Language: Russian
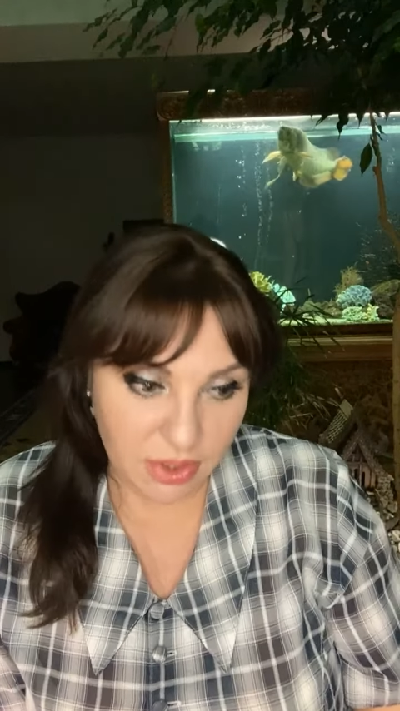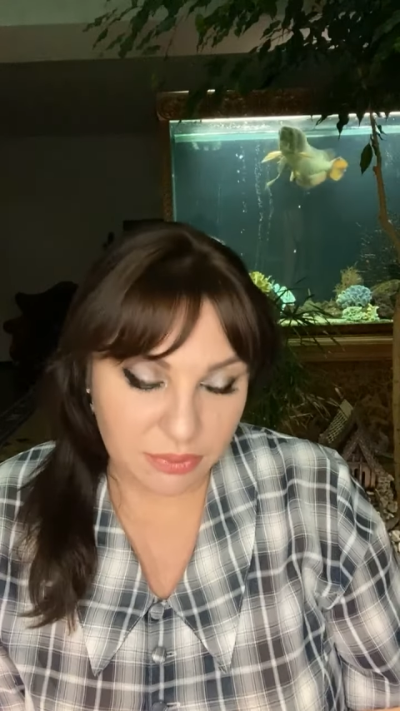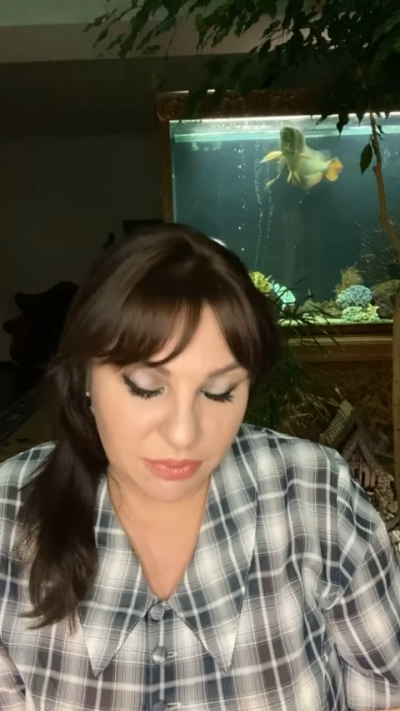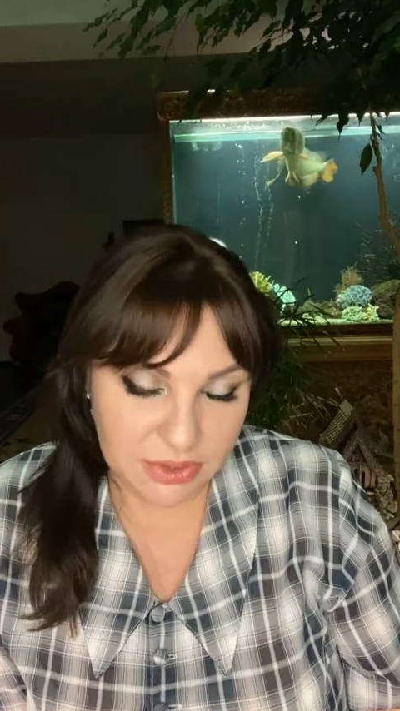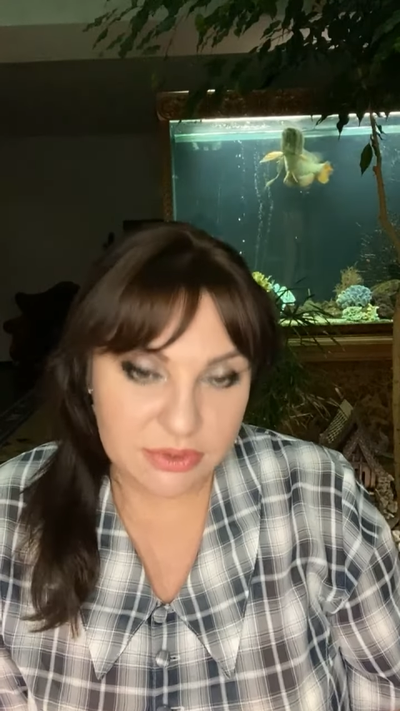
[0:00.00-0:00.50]

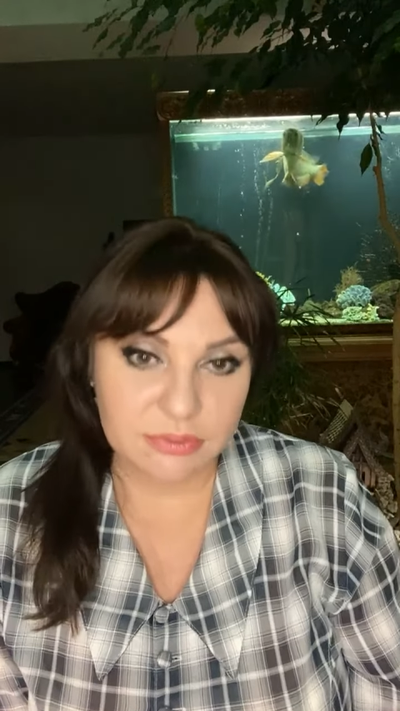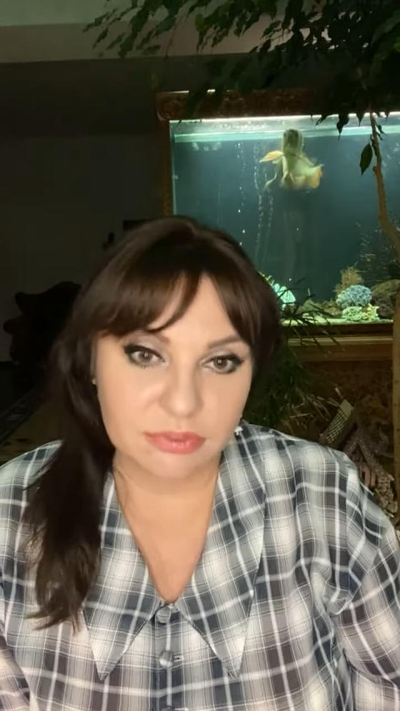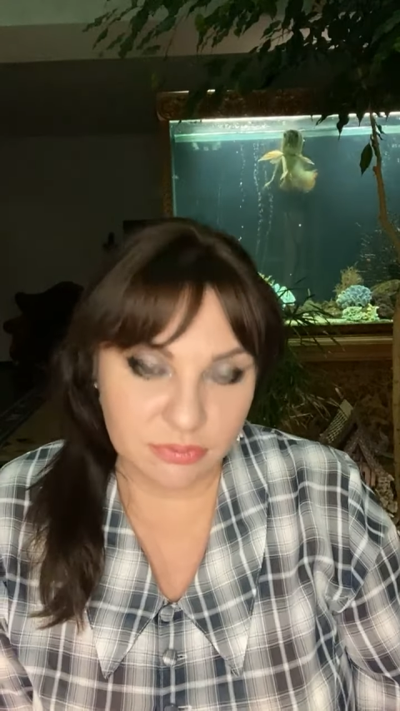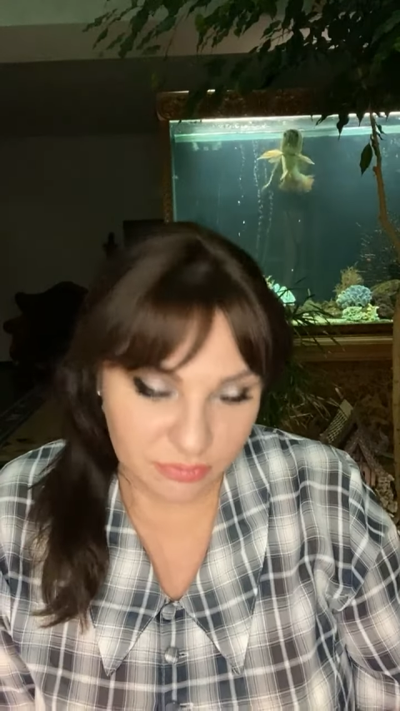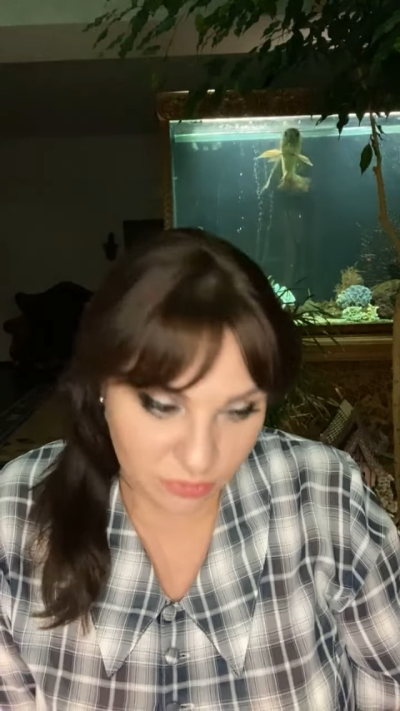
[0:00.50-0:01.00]
кормить,
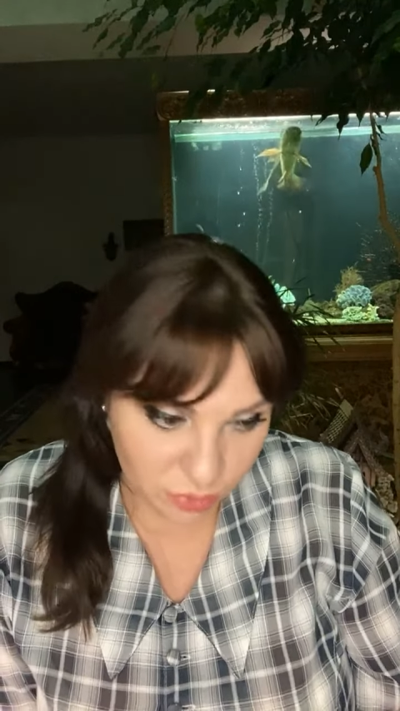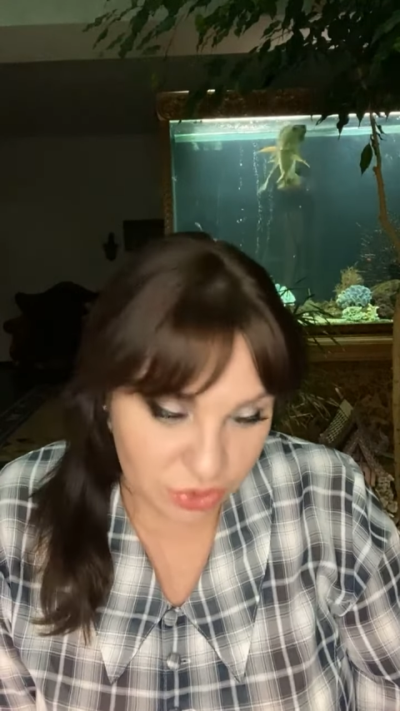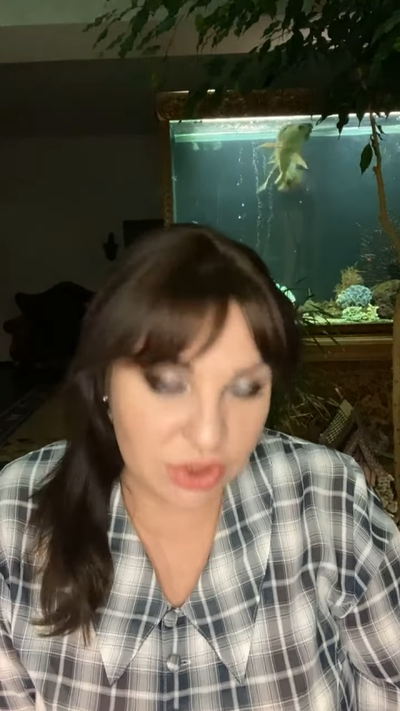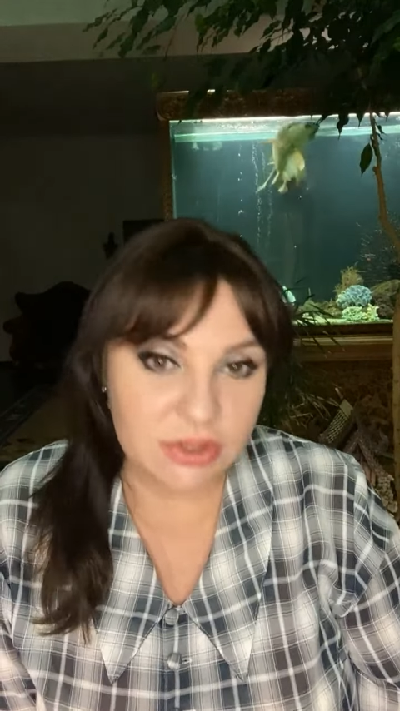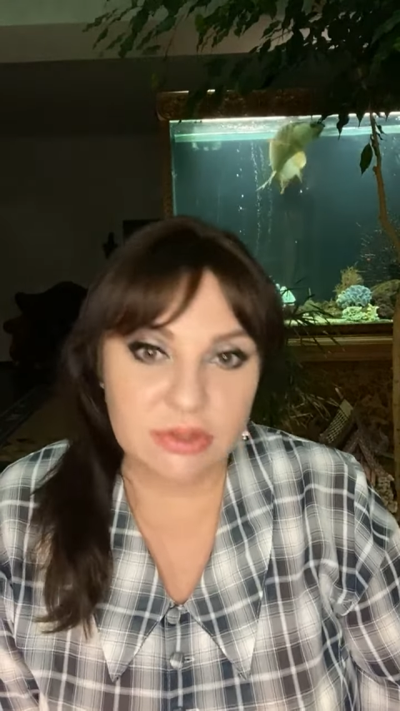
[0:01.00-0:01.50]

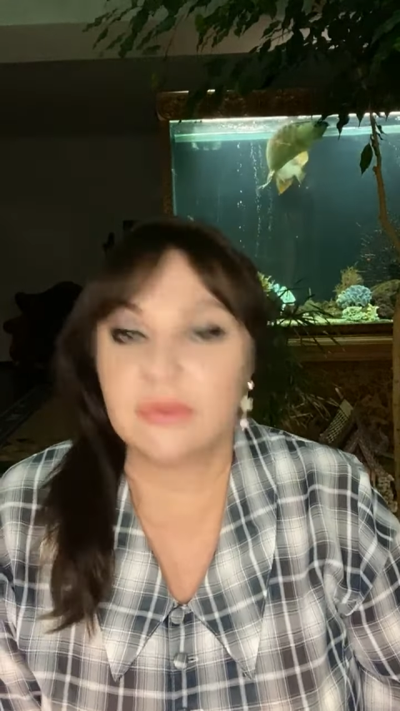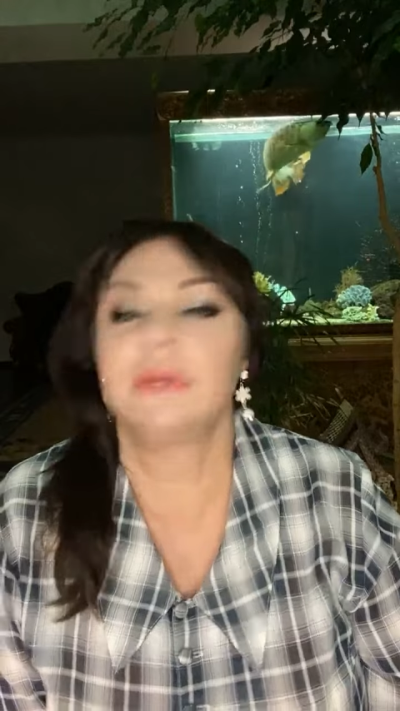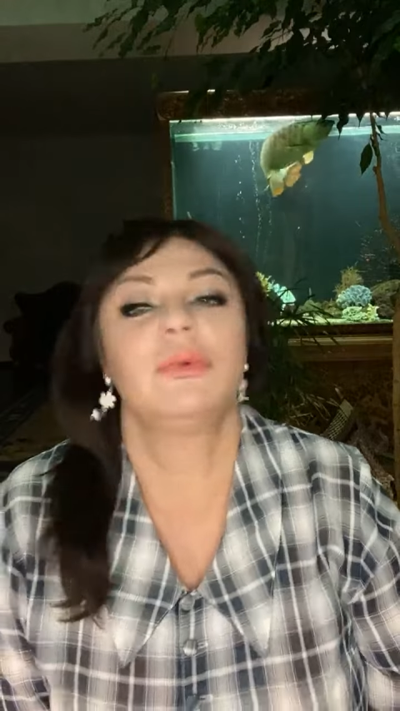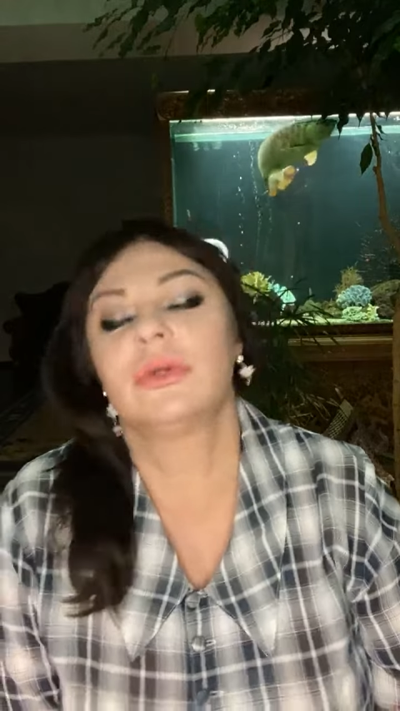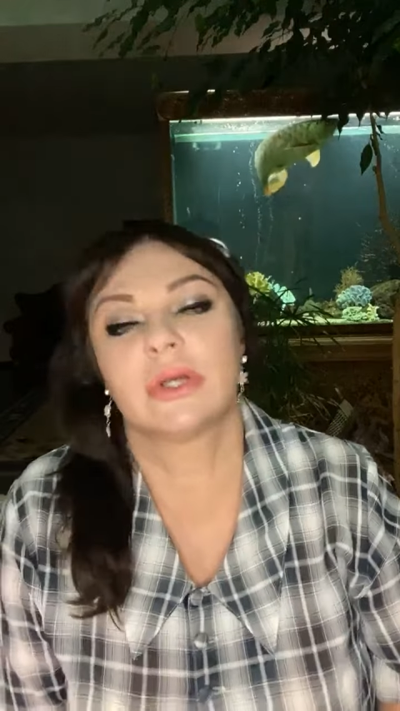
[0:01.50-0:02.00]
учить этого
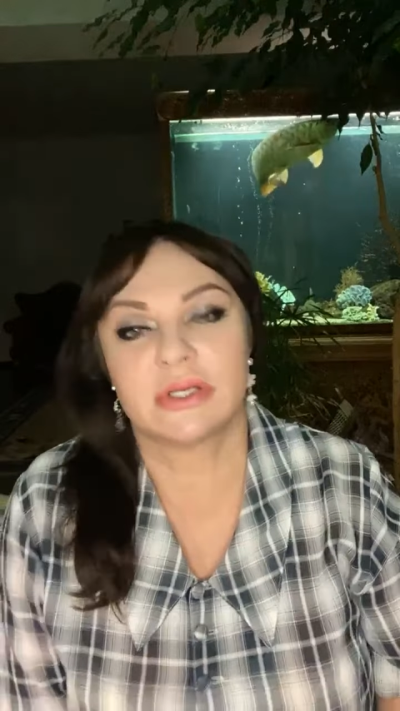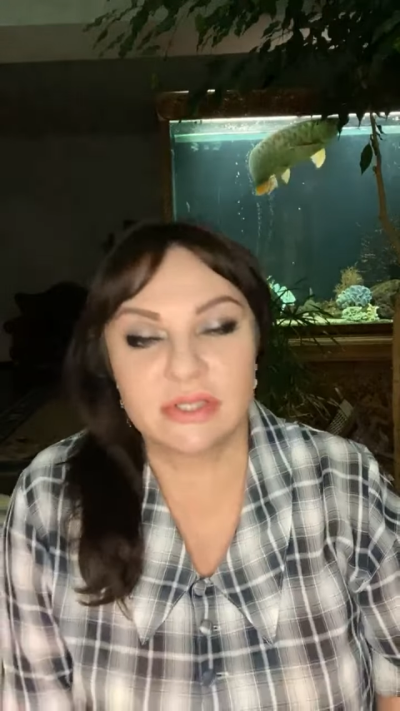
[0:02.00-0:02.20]
ребенка,